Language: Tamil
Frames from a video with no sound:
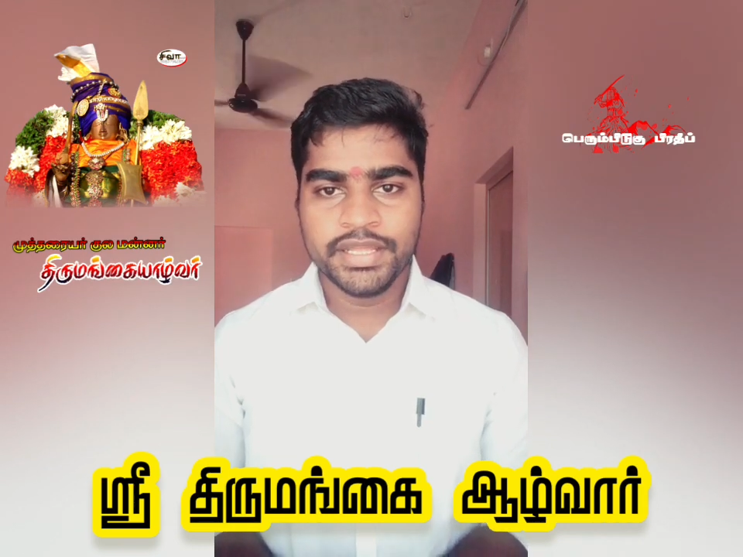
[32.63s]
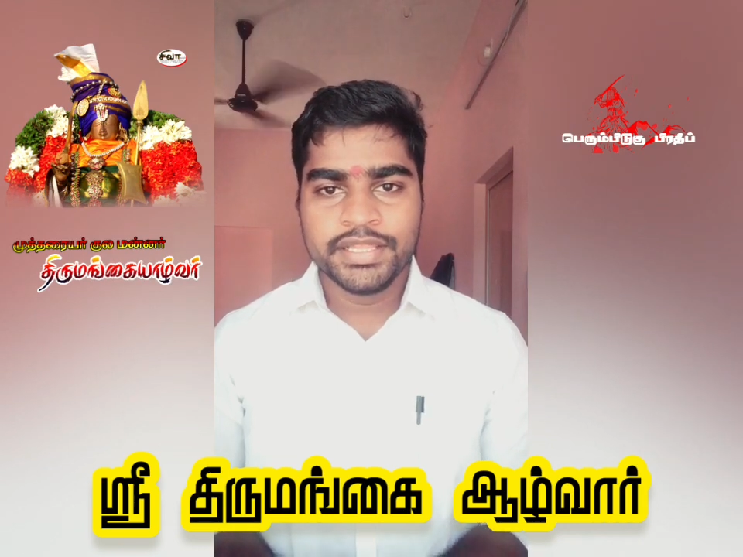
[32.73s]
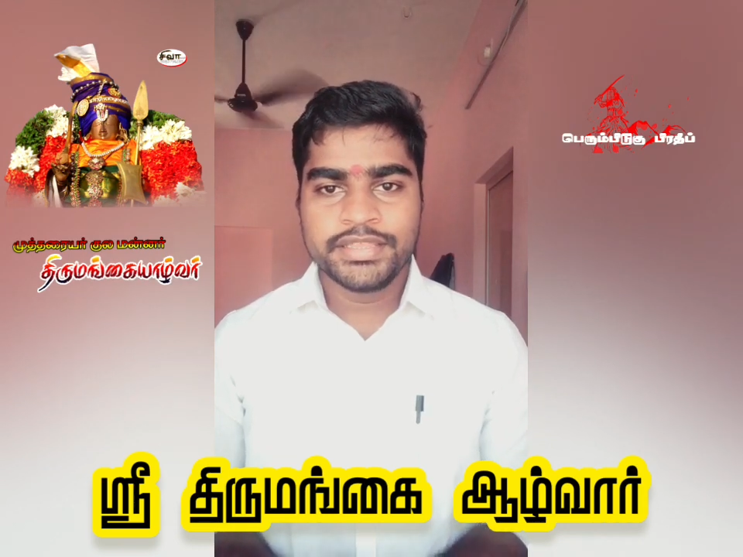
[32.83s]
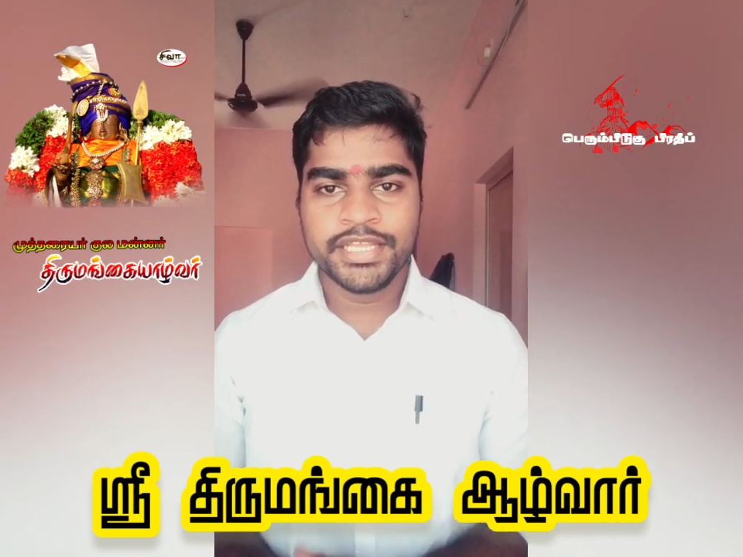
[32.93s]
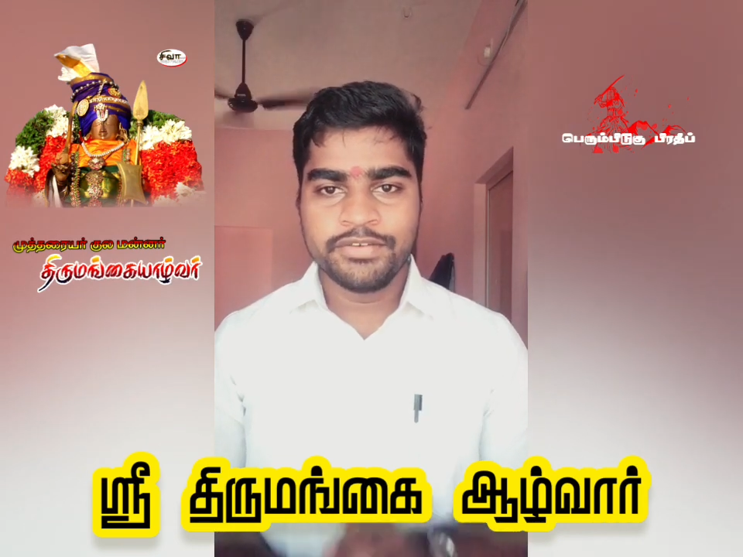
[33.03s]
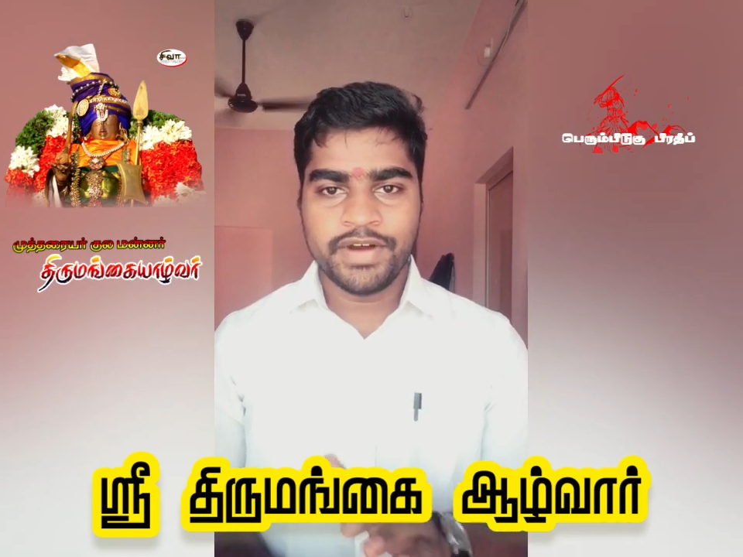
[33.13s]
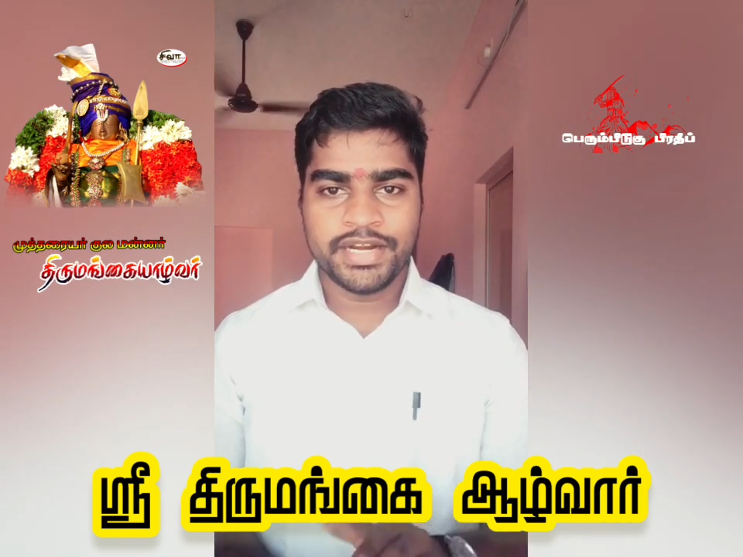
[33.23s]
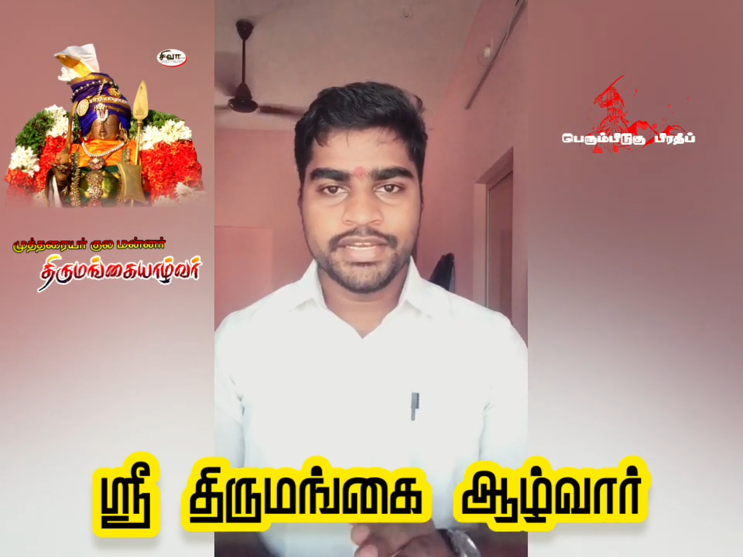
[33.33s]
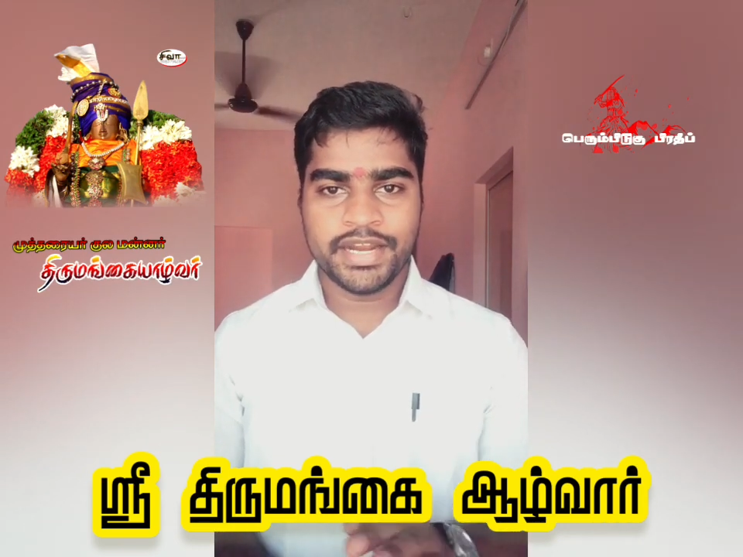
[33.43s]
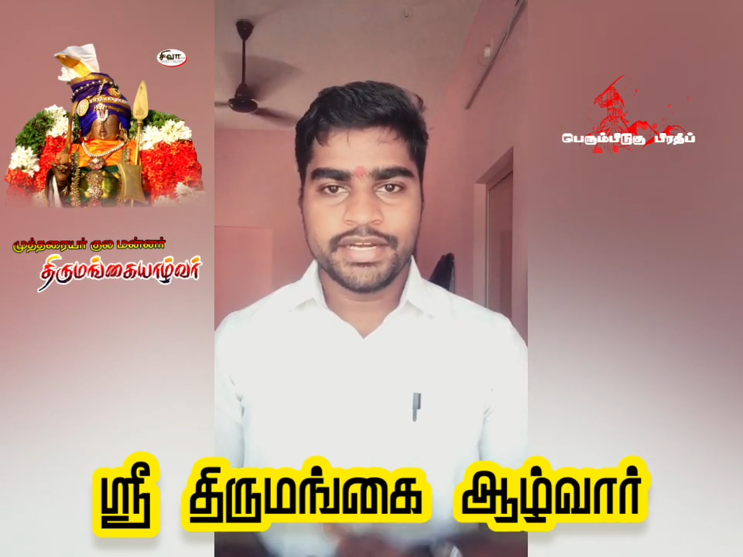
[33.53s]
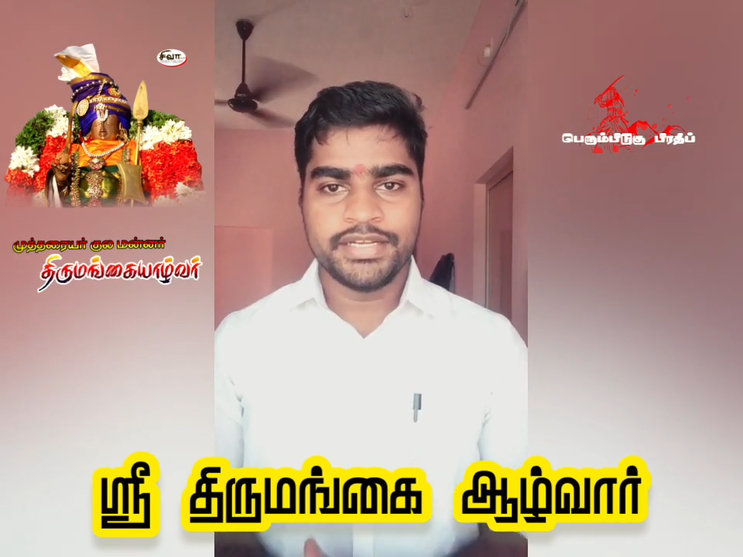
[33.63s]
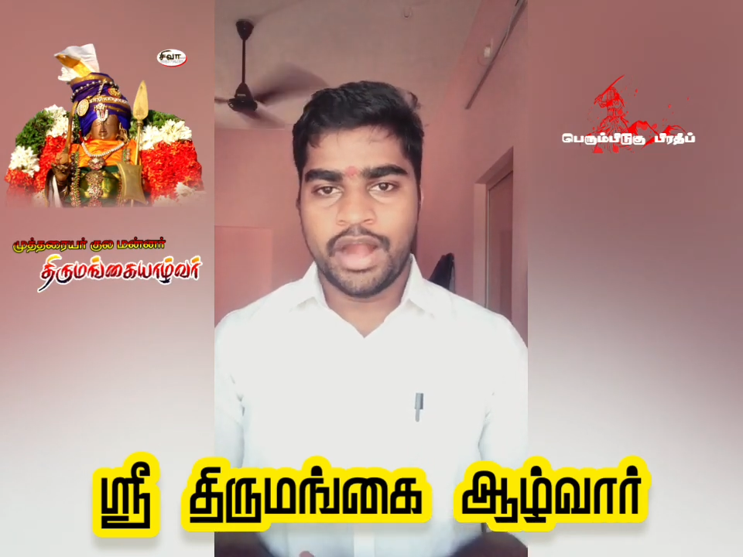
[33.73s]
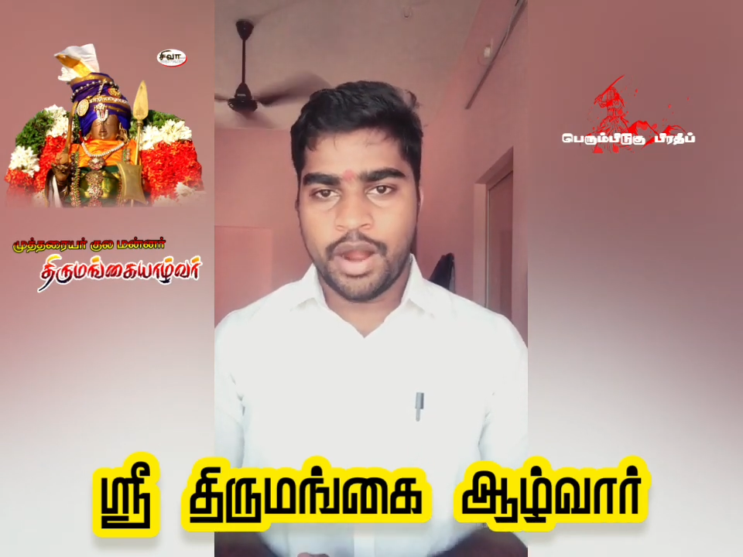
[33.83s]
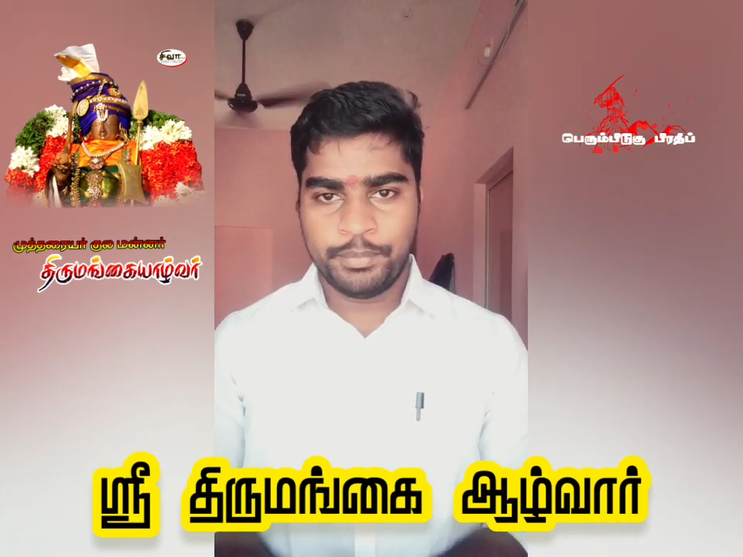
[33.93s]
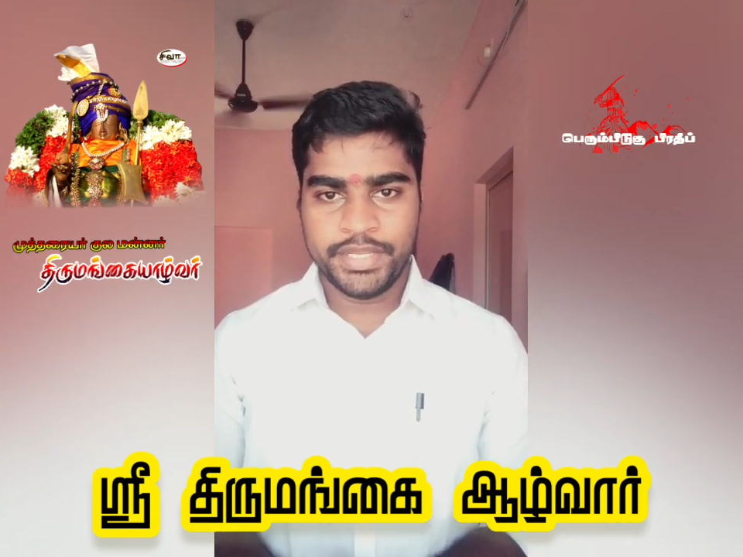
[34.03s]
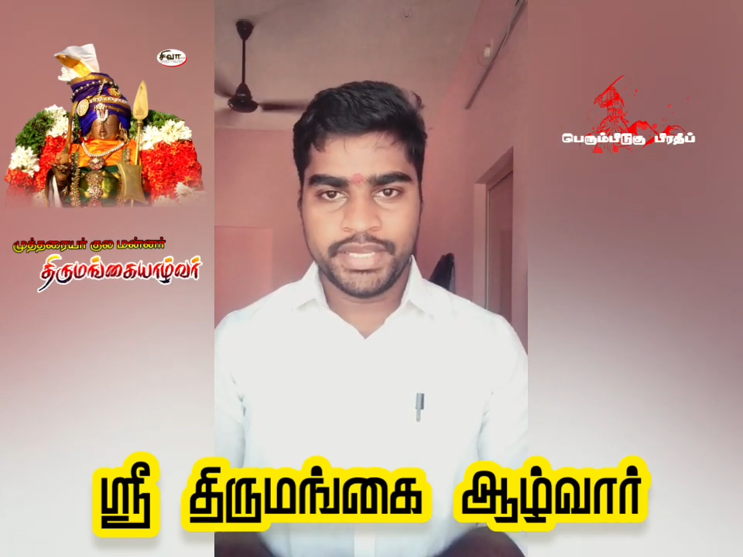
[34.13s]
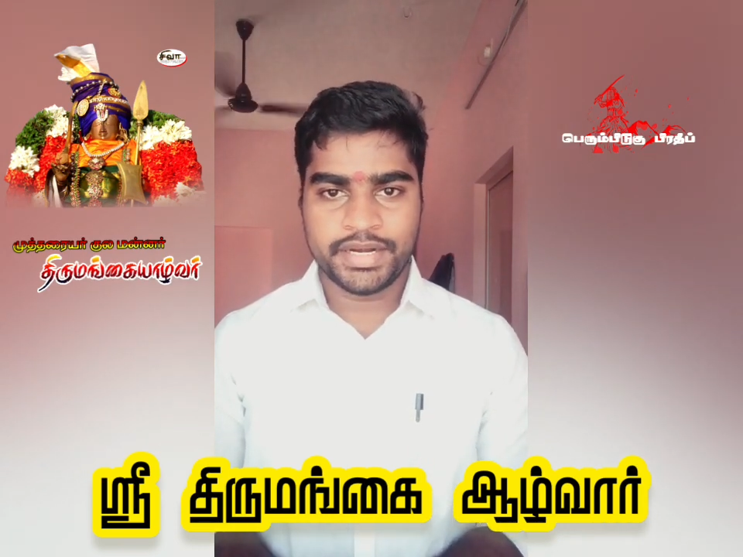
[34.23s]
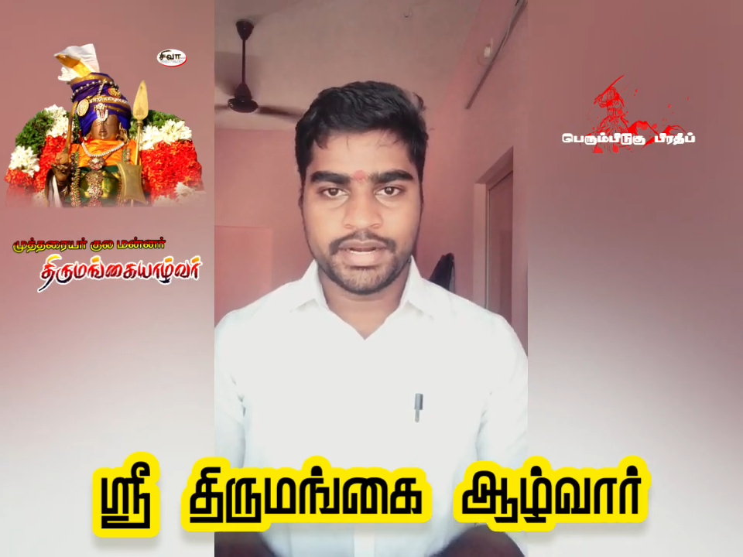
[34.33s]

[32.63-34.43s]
திருவாளி நாடு அப்படிங்கிற